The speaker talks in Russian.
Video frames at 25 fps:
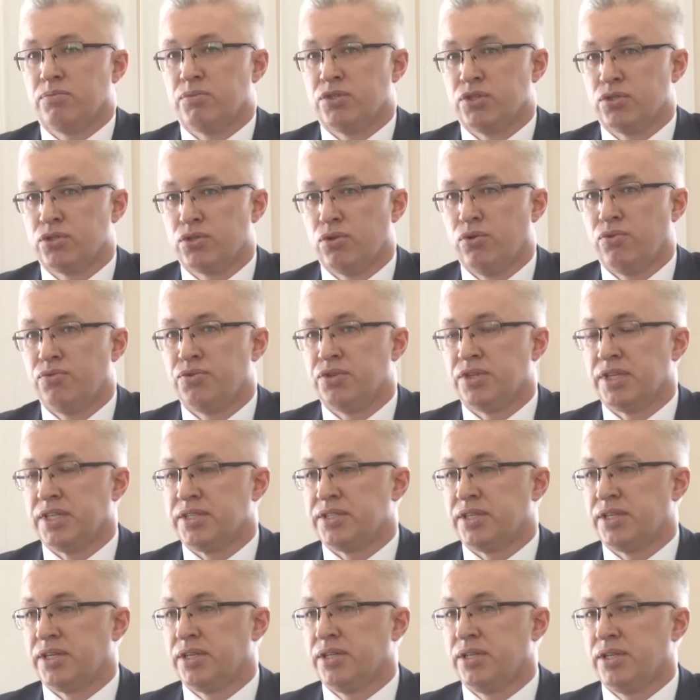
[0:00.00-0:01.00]
Безусловно,
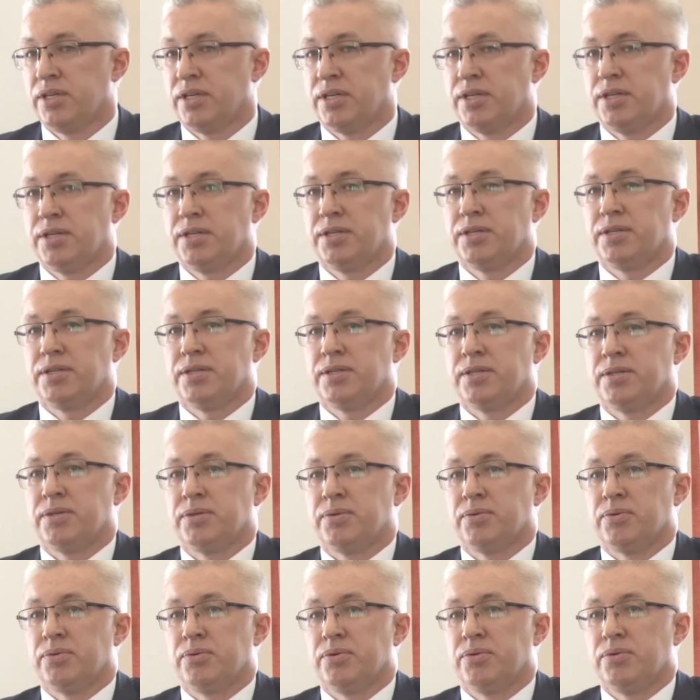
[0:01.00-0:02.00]
назрело
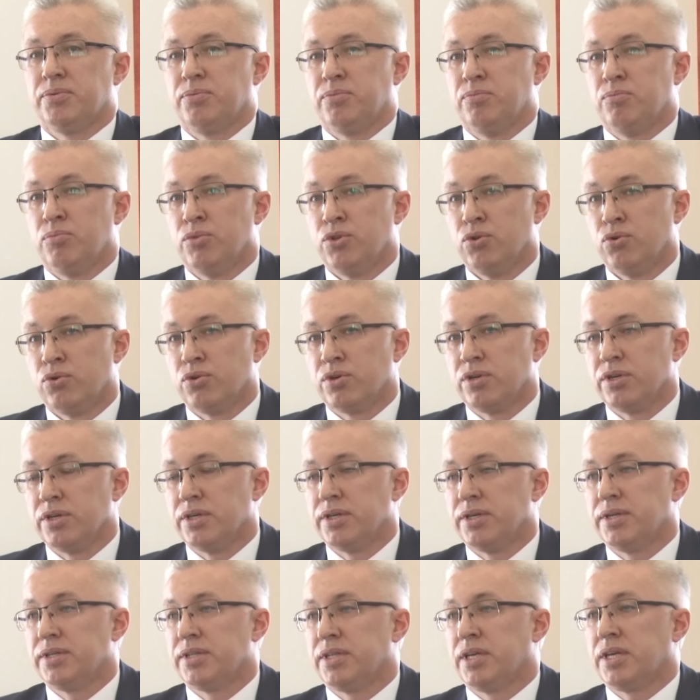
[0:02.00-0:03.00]
э,
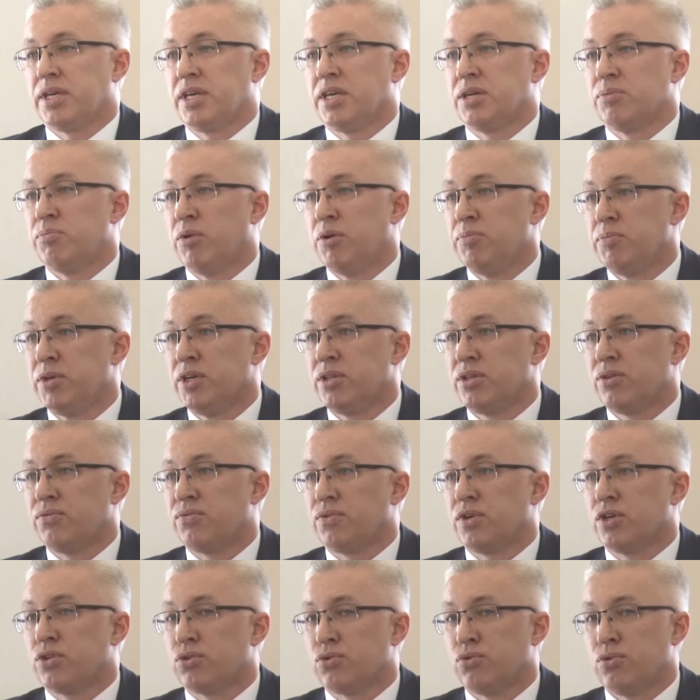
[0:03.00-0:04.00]
много таких моментов,
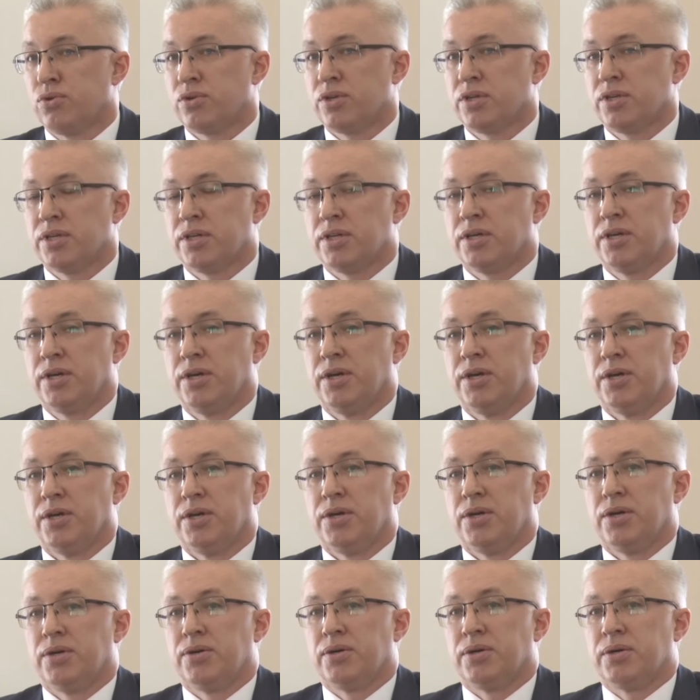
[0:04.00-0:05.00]
которые
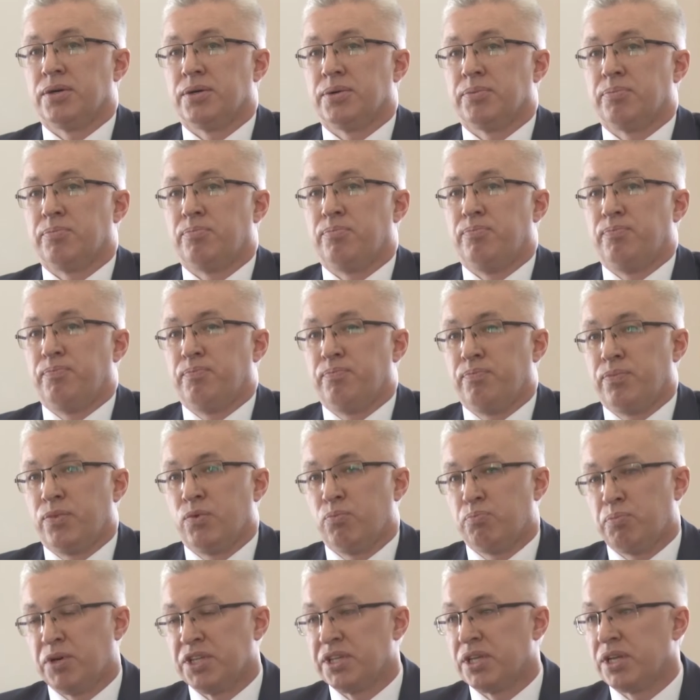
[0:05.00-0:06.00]

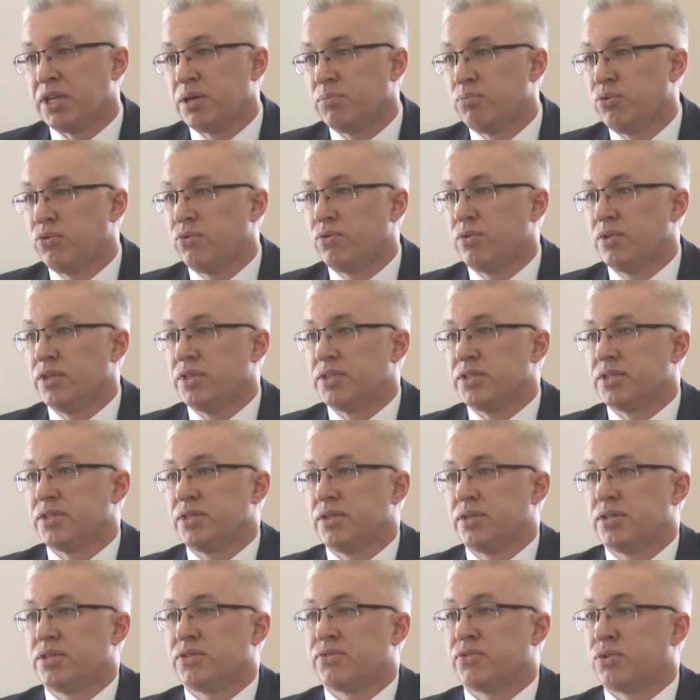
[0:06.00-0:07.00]
потребовалось
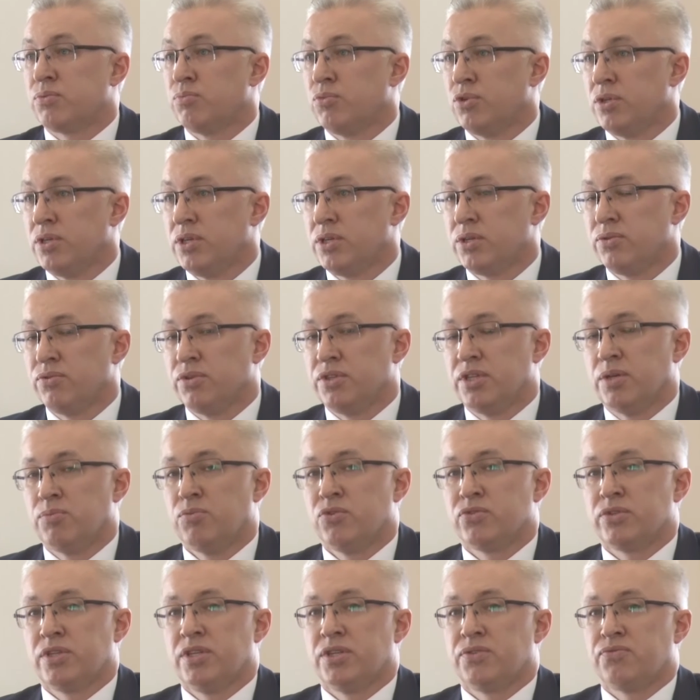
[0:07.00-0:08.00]
сформулировать. На
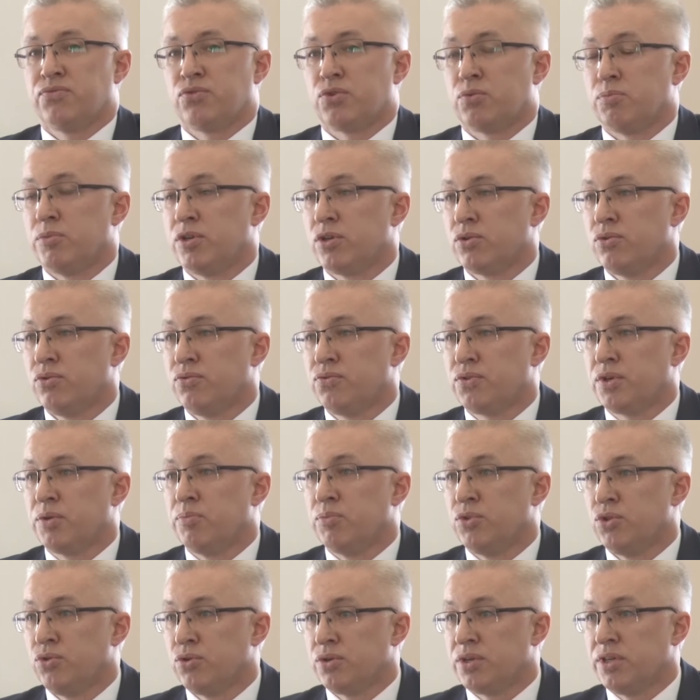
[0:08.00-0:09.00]
мой взгляд, формулировки
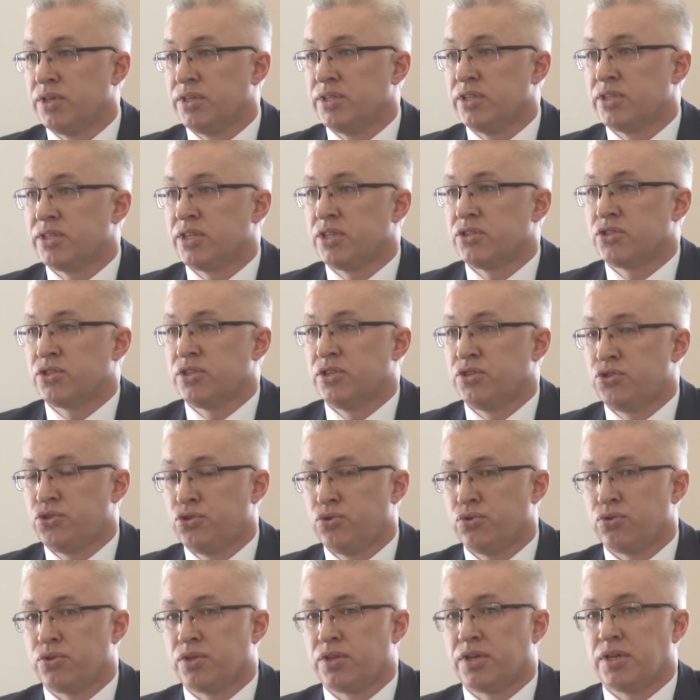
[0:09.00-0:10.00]
многие достаточно
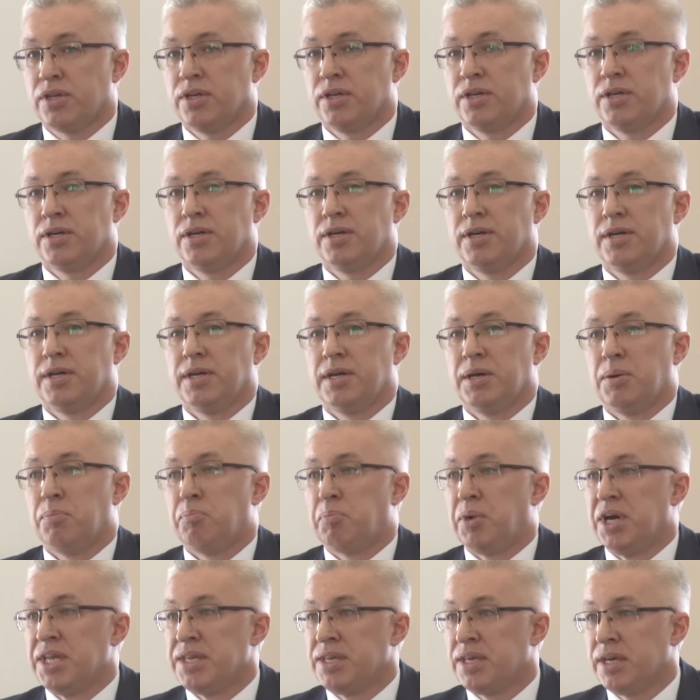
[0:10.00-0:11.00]
четкие,
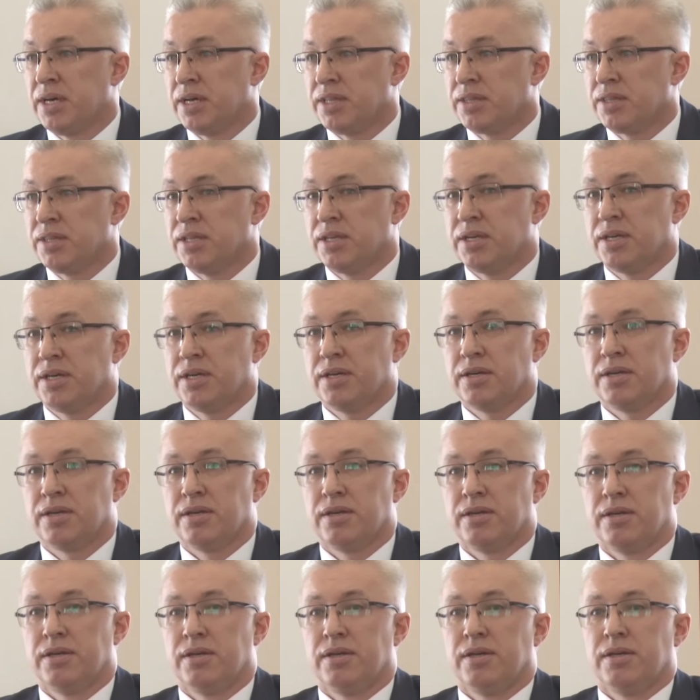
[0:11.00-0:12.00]
понятные,
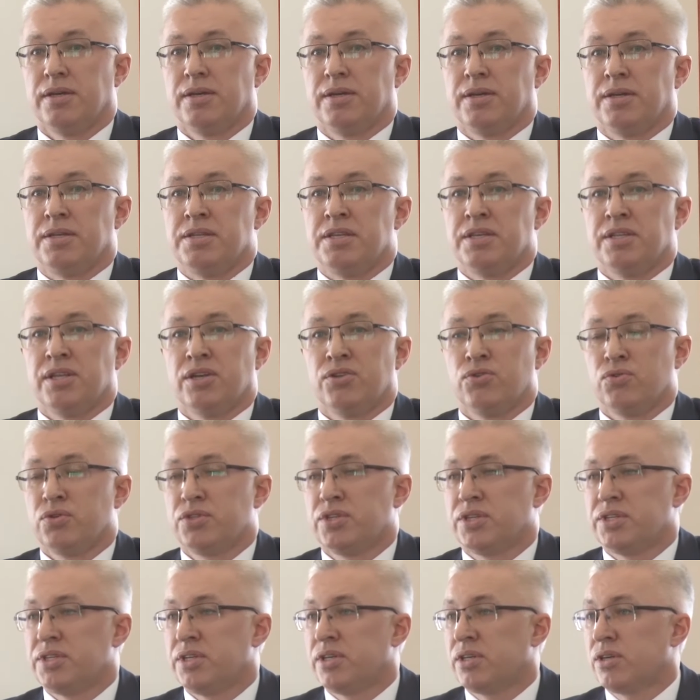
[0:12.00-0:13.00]
не
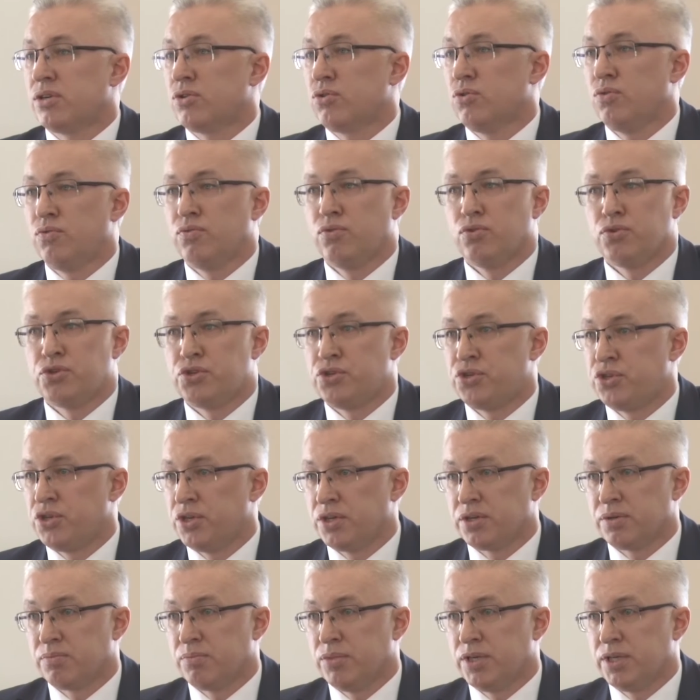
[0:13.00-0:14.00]
наносят никакого
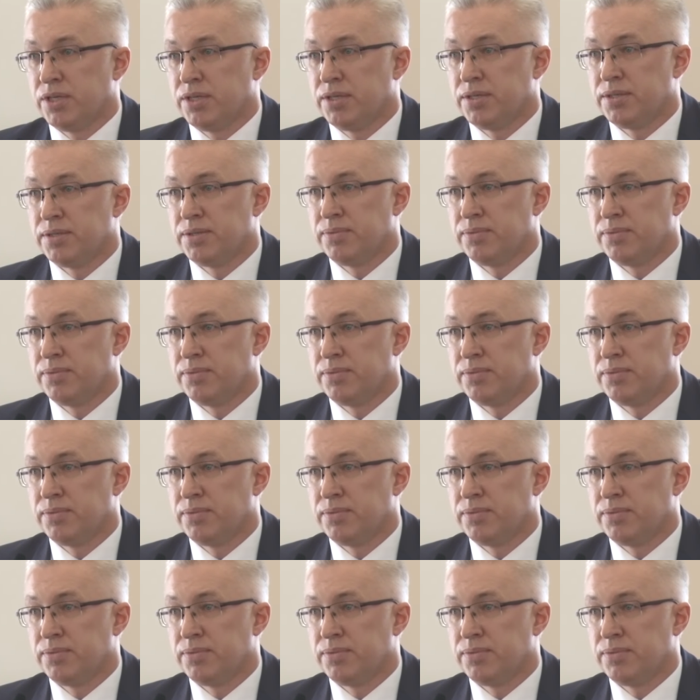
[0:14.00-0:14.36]
ущерба